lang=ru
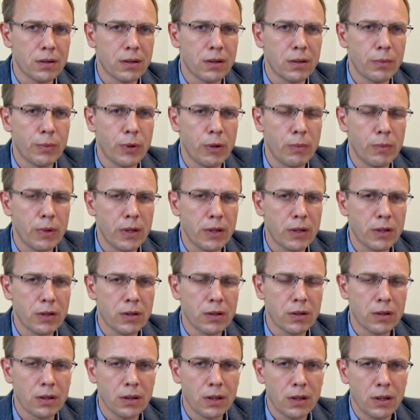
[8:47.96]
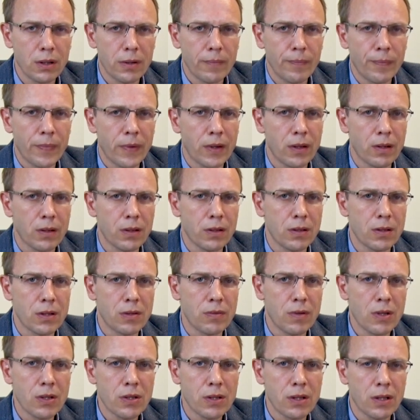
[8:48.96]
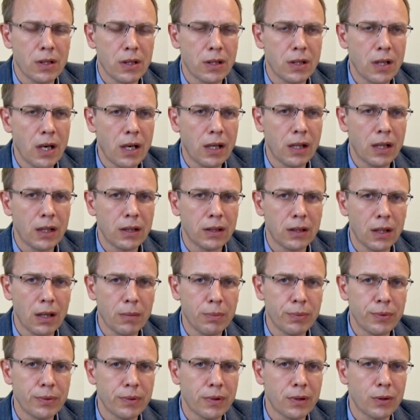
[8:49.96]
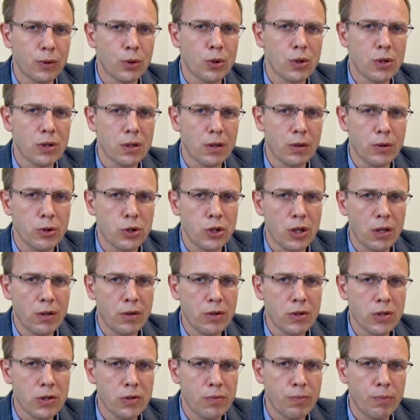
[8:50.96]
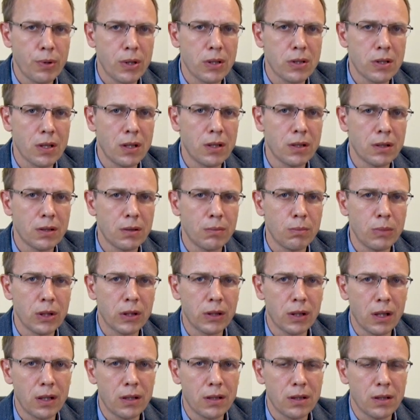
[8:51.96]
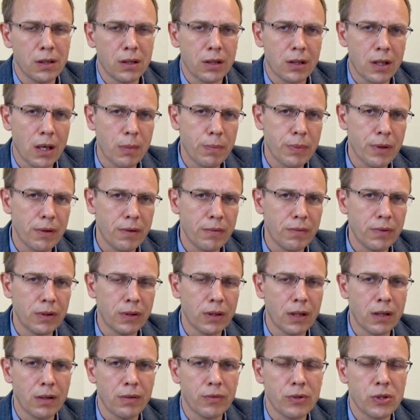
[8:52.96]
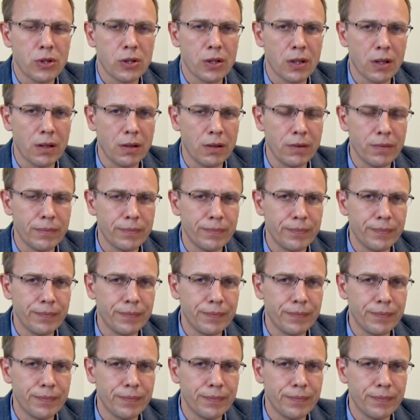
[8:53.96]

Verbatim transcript: Например, э, известна игра «Катап», которая заключалась в прицельном метании капель вина в цель.